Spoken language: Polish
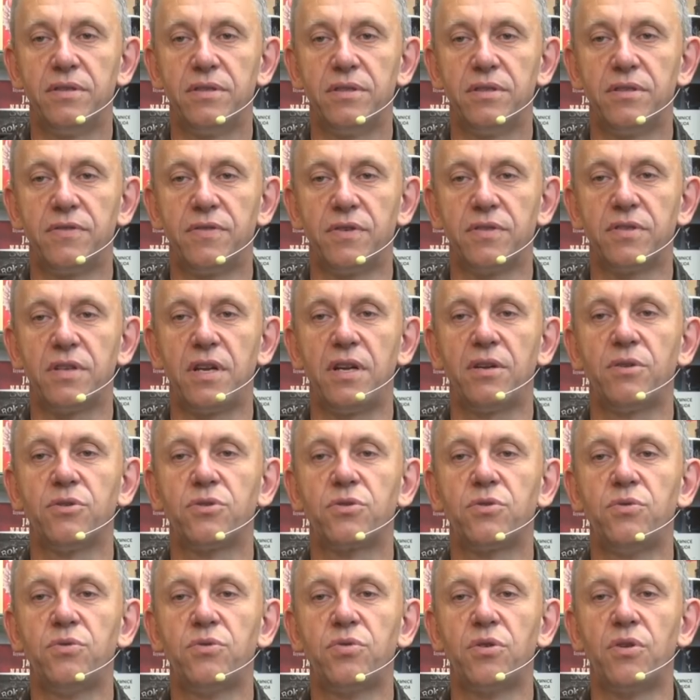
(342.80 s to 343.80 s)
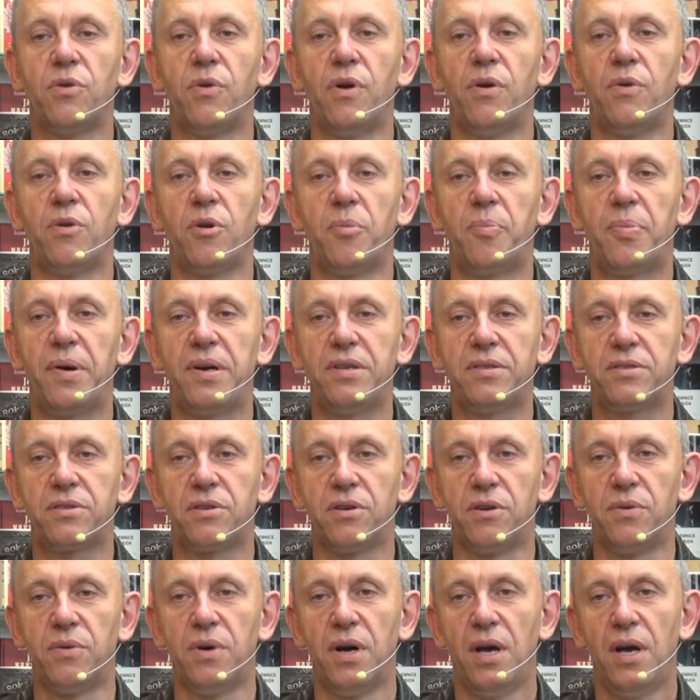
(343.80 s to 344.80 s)
y, związanego z kulturą
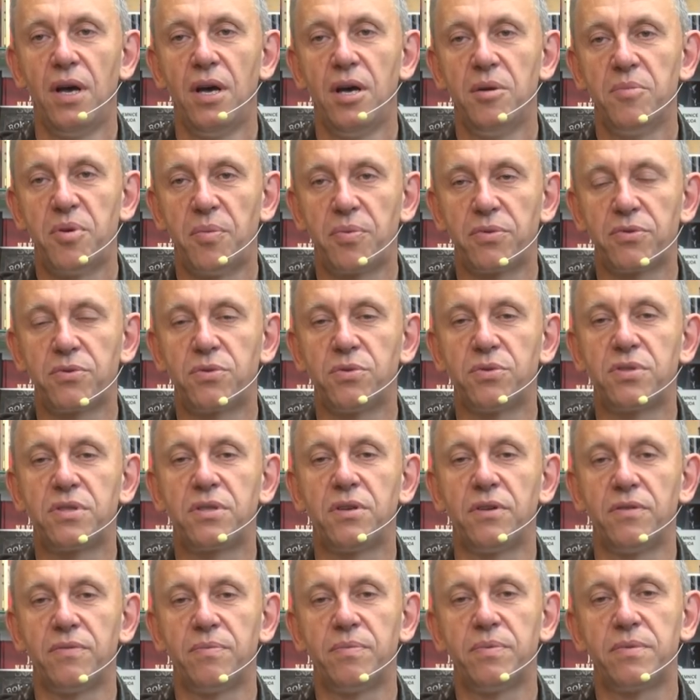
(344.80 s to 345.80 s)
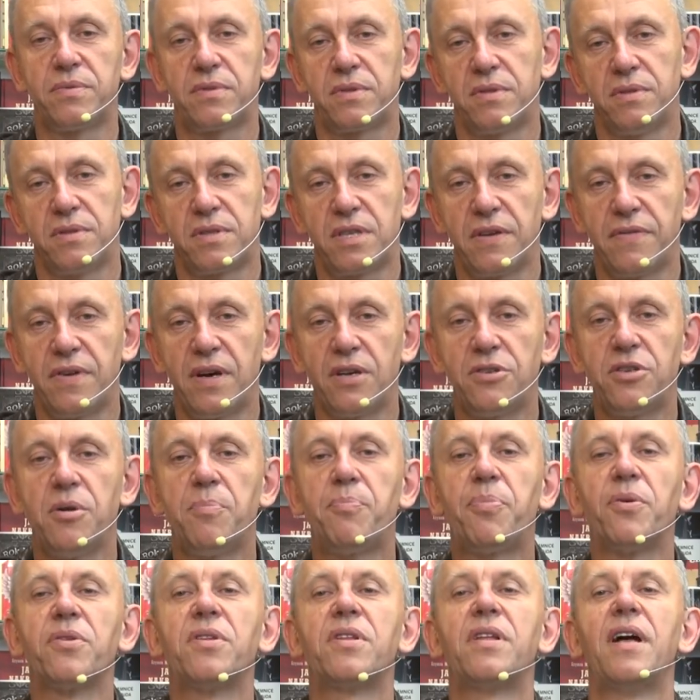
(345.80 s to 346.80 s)
europejską, po prostu sto, stawała się
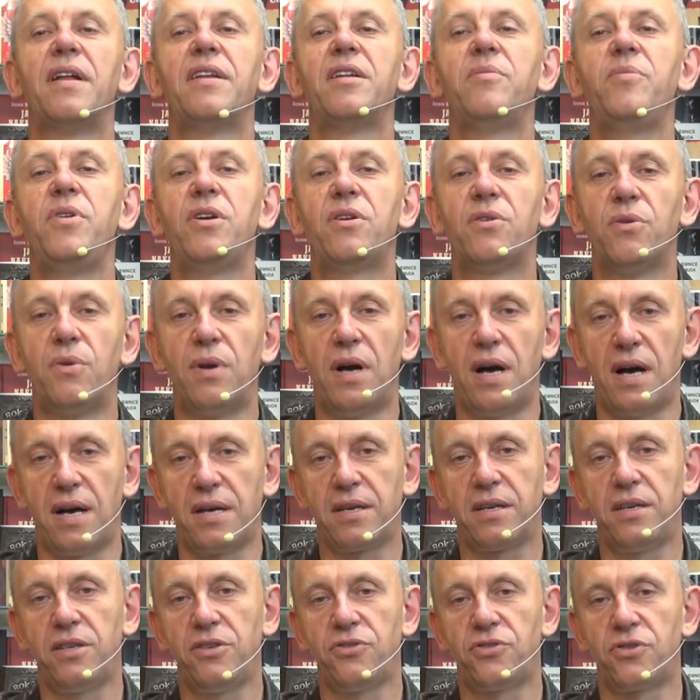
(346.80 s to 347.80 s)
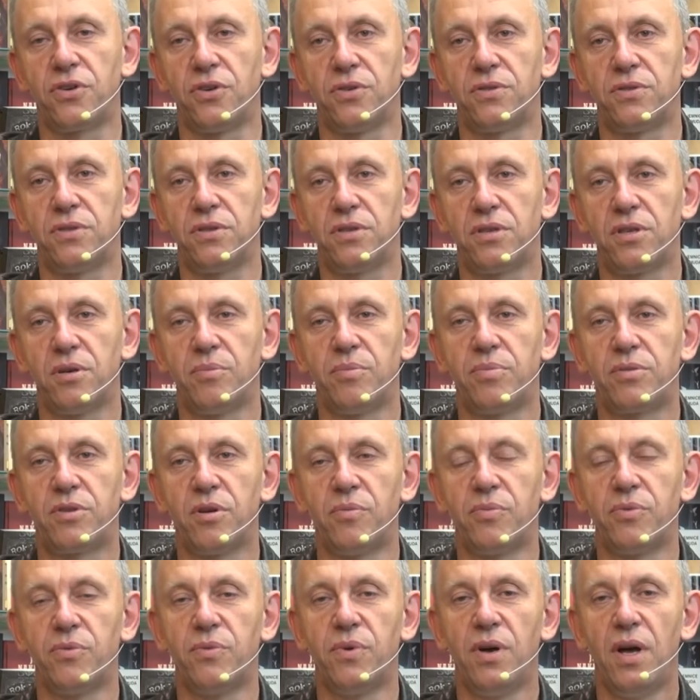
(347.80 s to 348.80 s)
poddanymi króla Anglii i Szkocji. To,
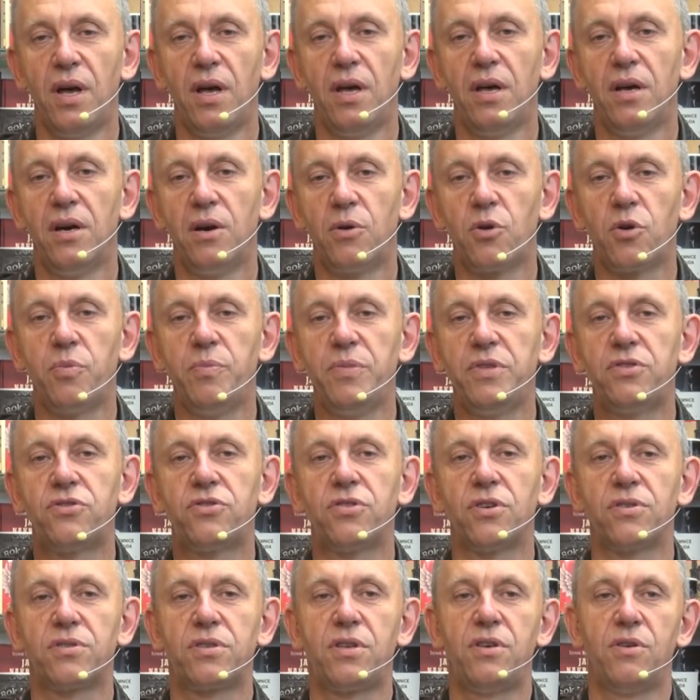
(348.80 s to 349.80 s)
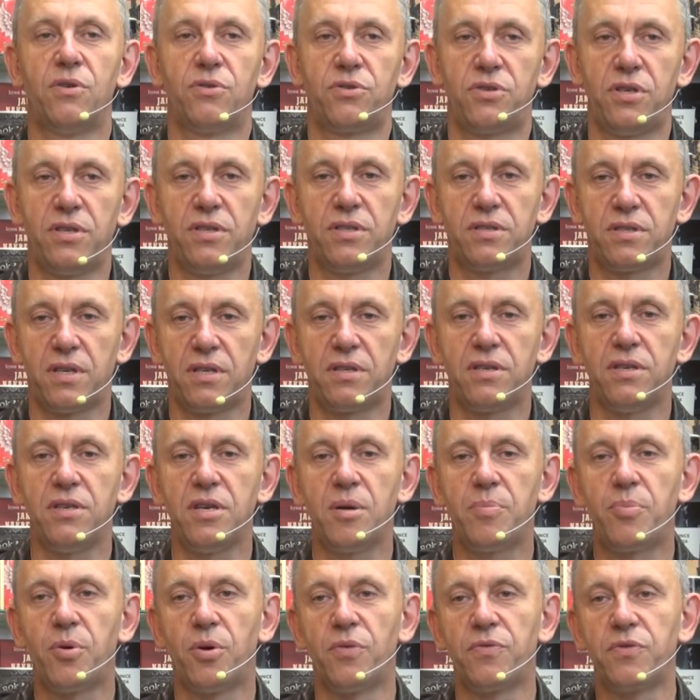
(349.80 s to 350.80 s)
to był ruch mistrzowski, on się niestety
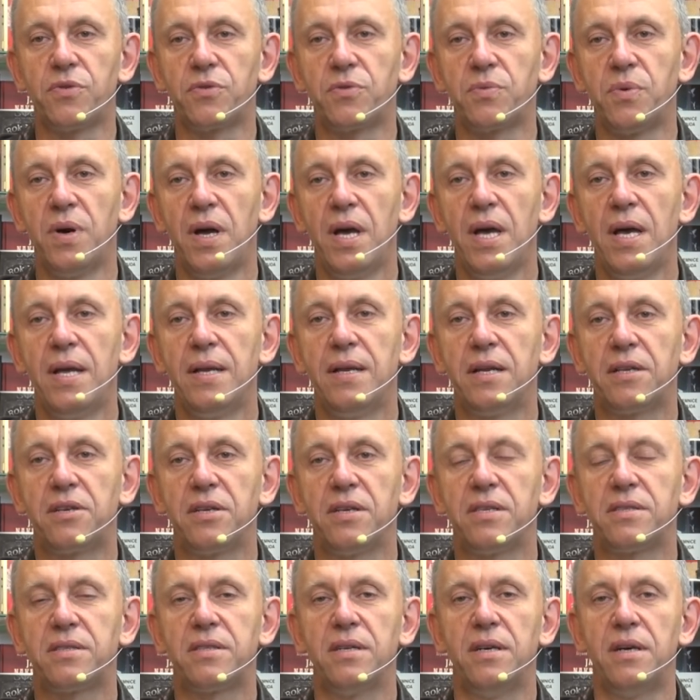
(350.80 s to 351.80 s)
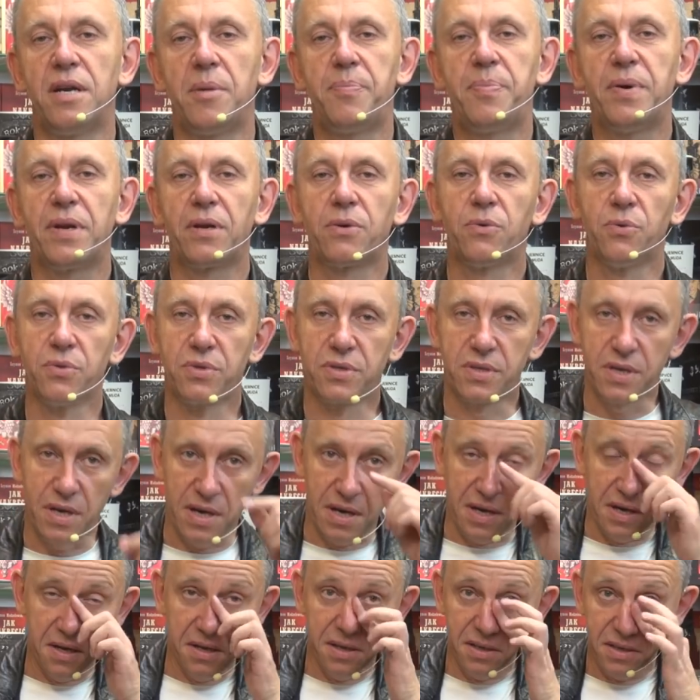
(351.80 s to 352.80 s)
nie powiódł, natomiast
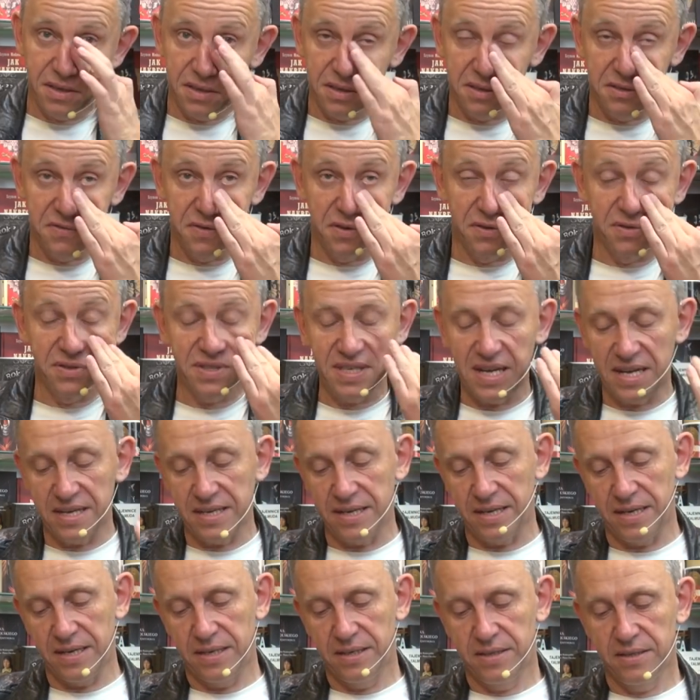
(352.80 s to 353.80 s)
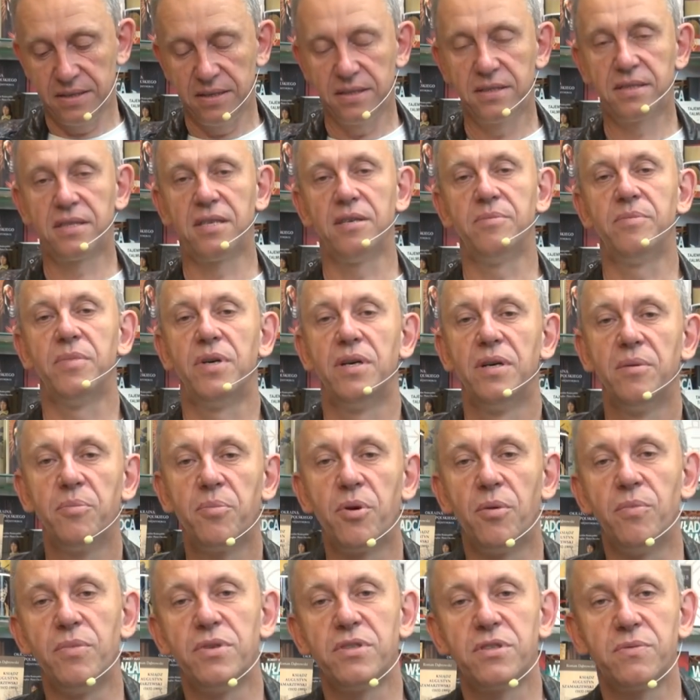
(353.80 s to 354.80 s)
reperkusje związane z tym
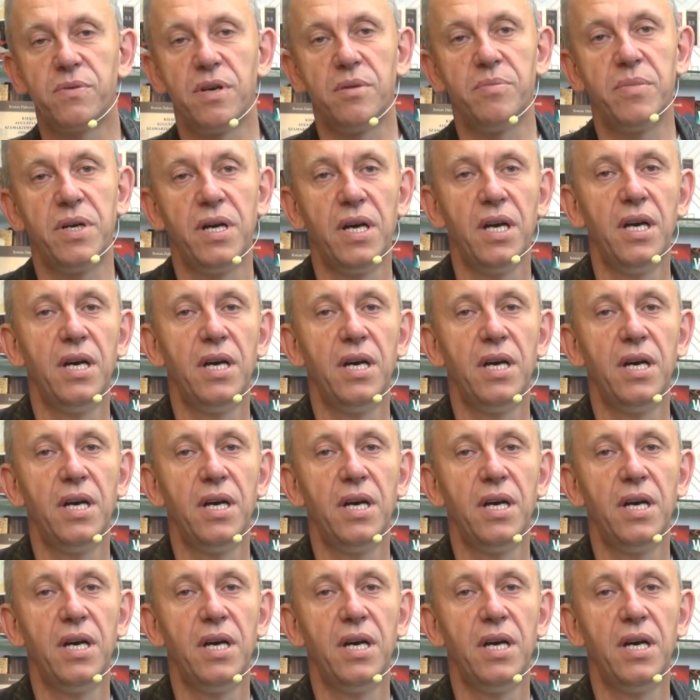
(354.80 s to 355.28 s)
pomysłem.